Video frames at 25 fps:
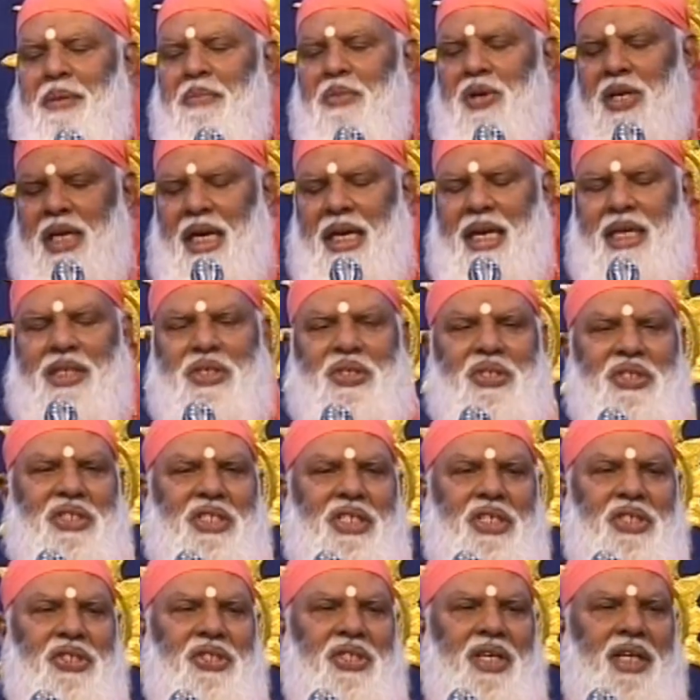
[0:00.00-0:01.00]
బహిర్ముఖంగా
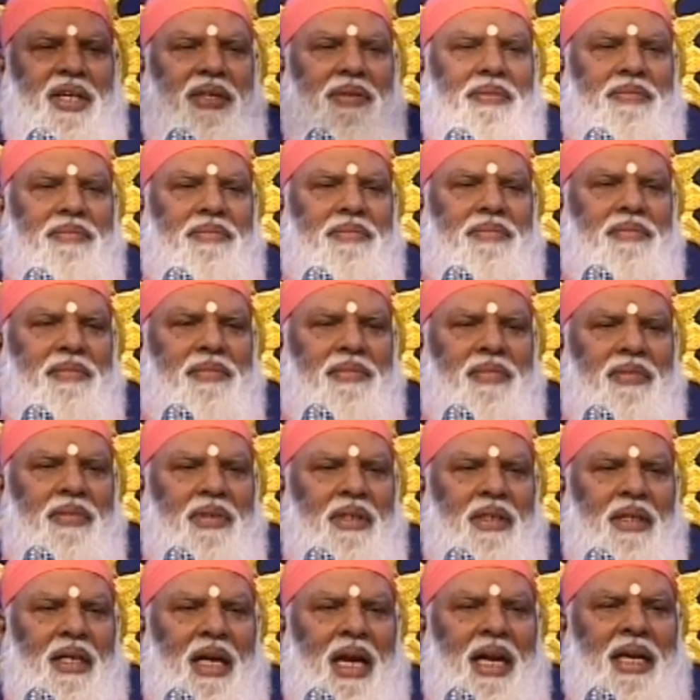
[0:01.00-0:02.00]
సృష్టించాడు
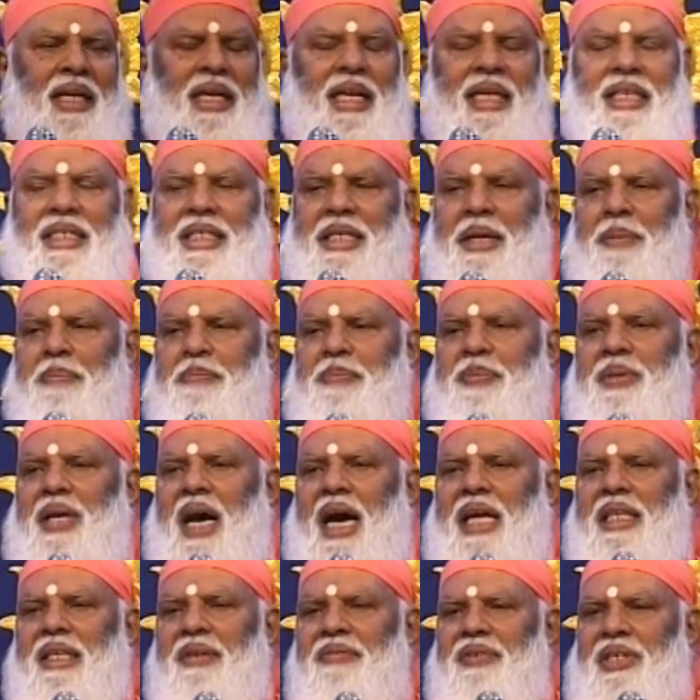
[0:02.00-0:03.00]
అంటే
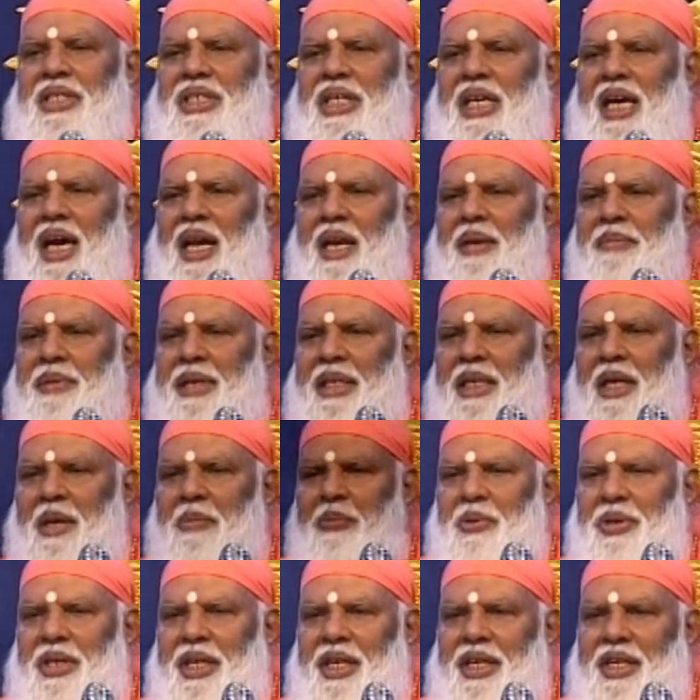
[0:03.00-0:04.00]
శబ్దాది విషయాల
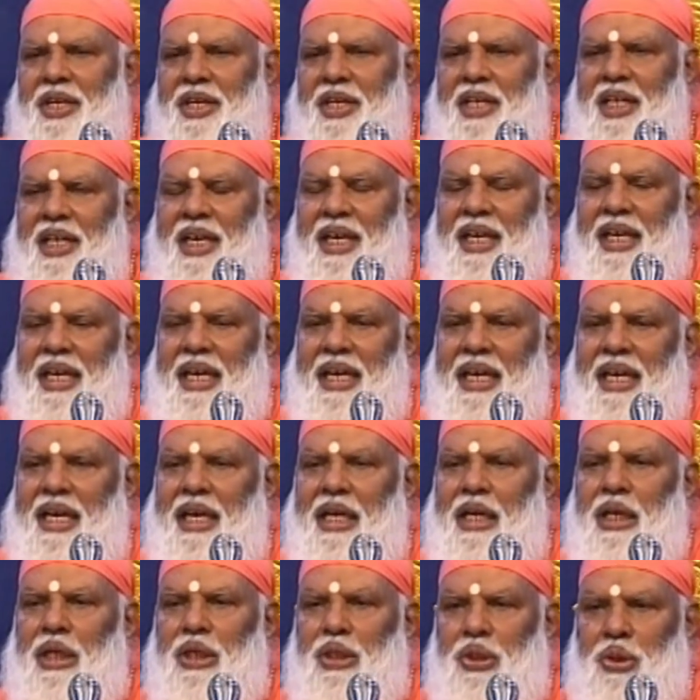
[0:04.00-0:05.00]
మీదకు పోయేటట్టుగానే
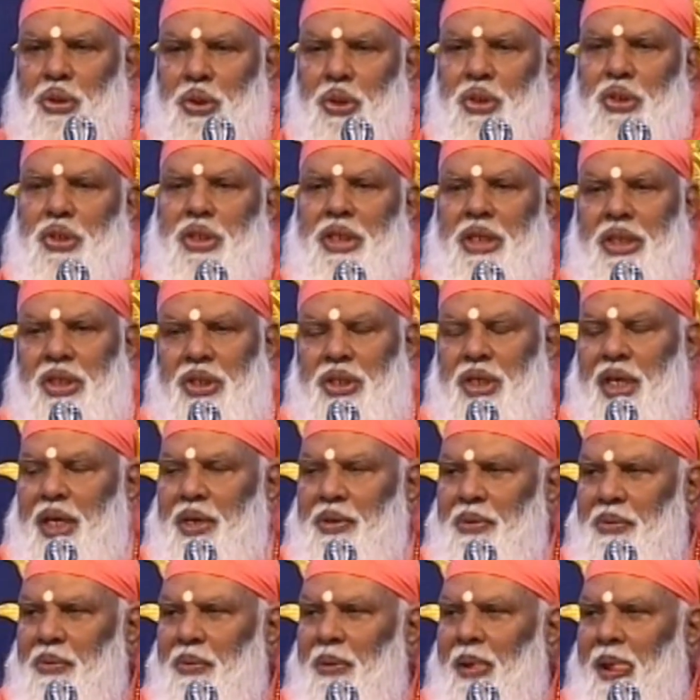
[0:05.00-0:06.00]

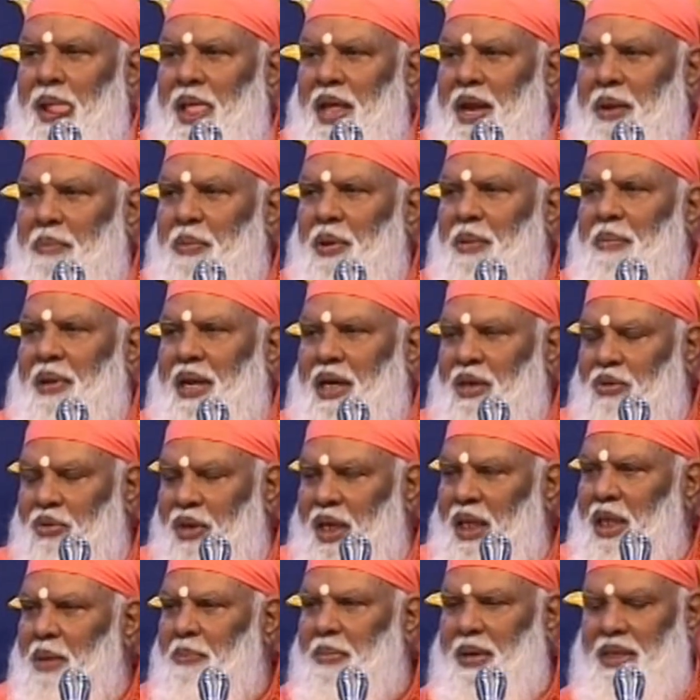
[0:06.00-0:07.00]
సృష్టించాడు ఇప్పుడు
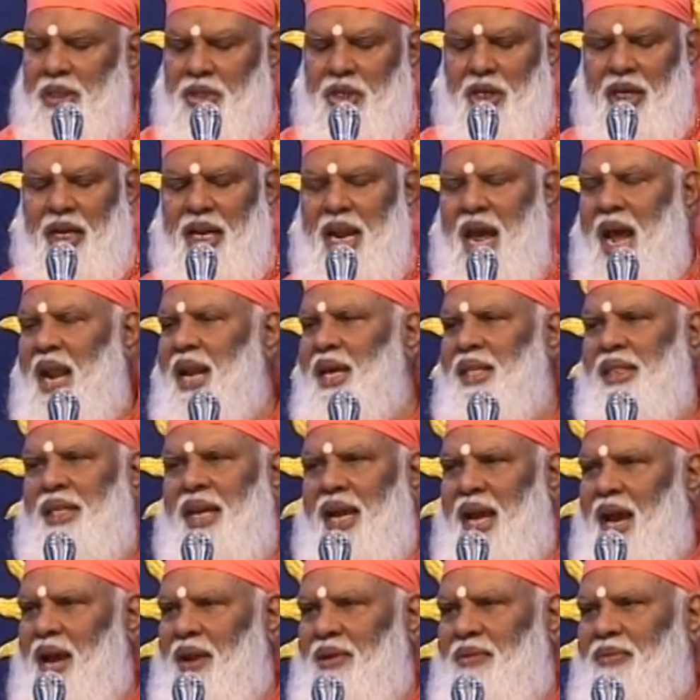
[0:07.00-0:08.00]
మనకుండేది పంచ
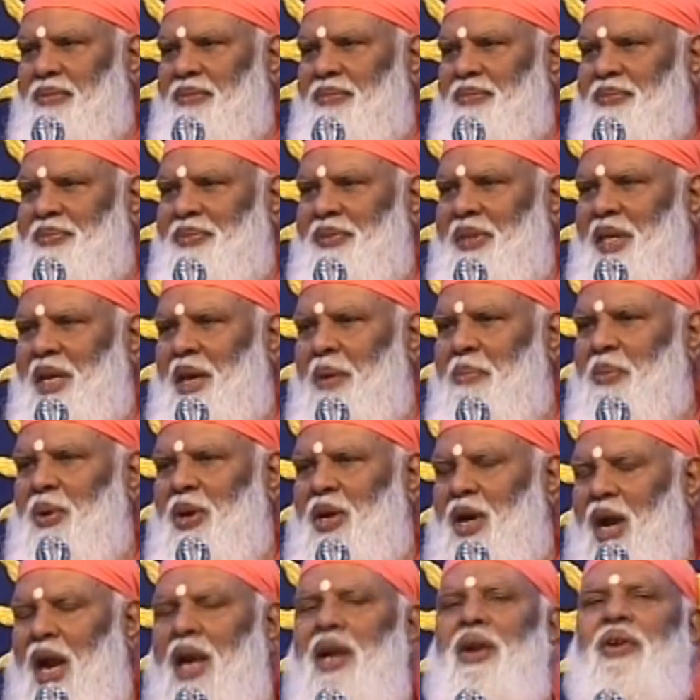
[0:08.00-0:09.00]
జ్ఞానేంద్రియాలు
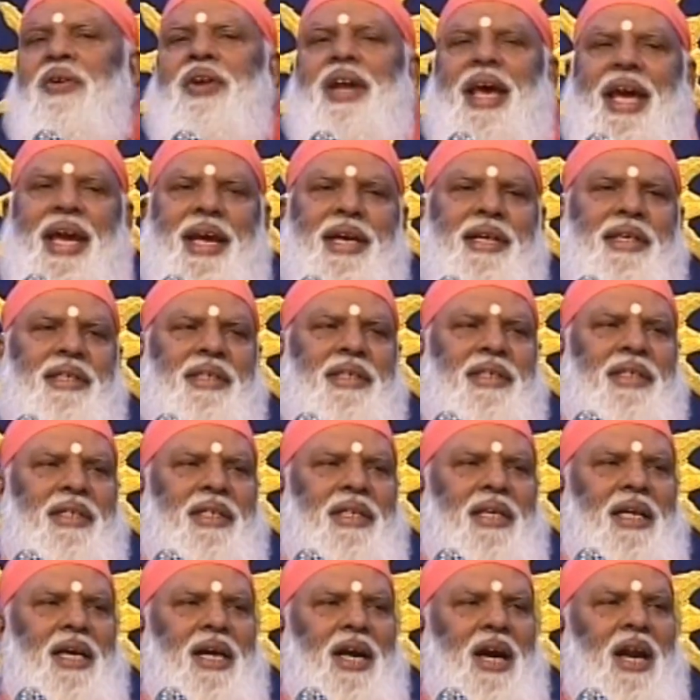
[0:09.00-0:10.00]
ఇప్పుడు కళ్ళుండాయి
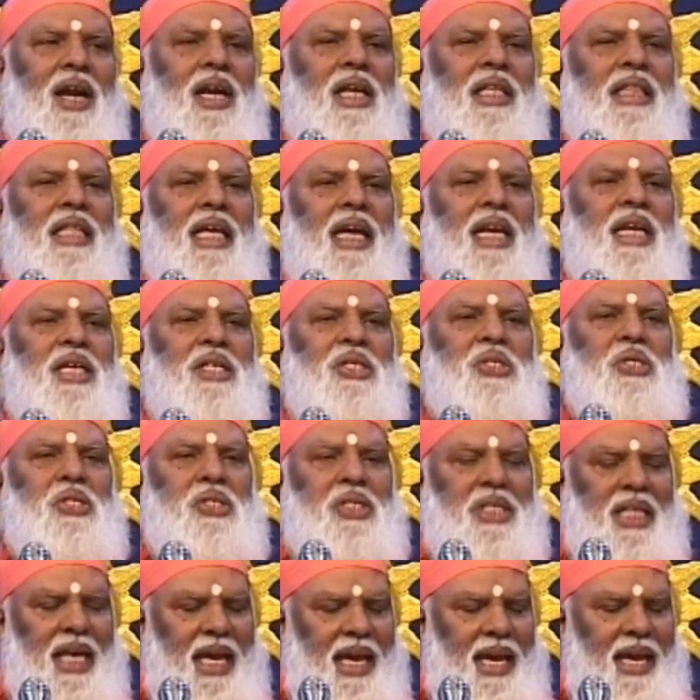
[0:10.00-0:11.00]
కళ్ళు దేన్ని
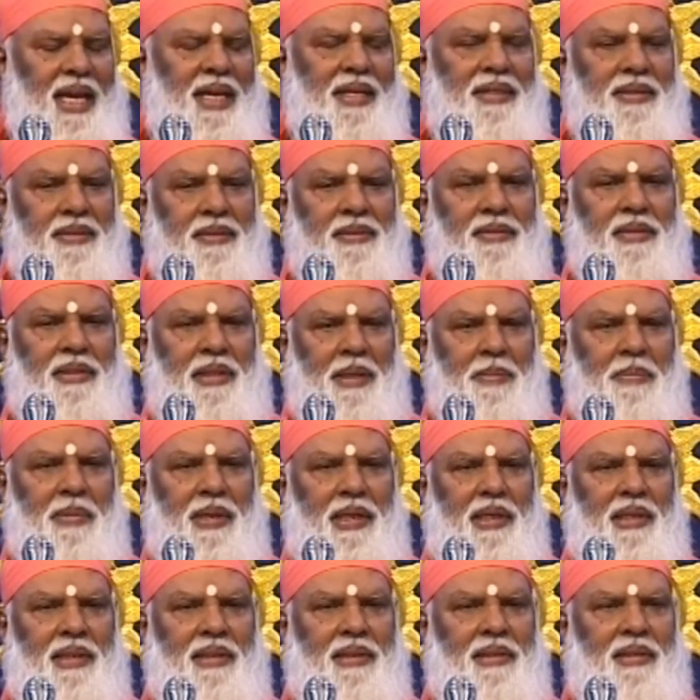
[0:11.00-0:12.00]
చూస్తాయి
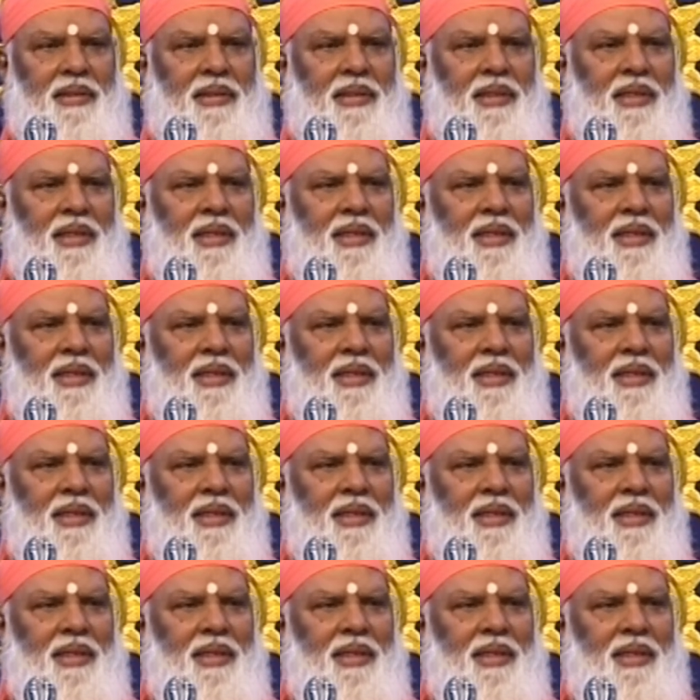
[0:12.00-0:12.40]
చెప్పండి